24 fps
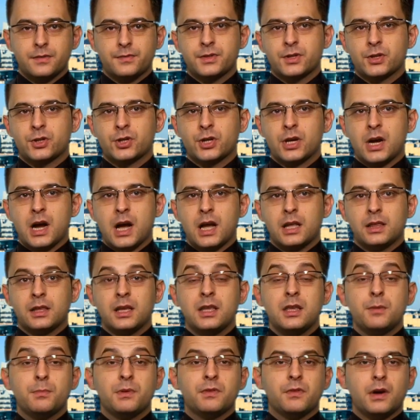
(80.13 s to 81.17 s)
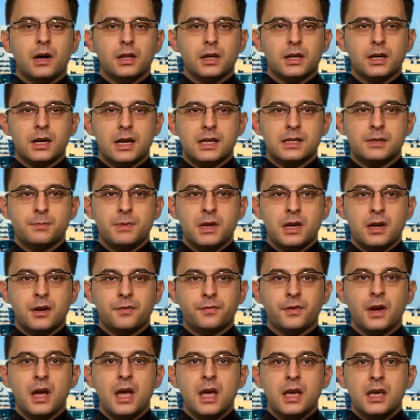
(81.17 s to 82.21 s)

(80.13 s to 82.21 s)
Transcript: в США до небывалых размеров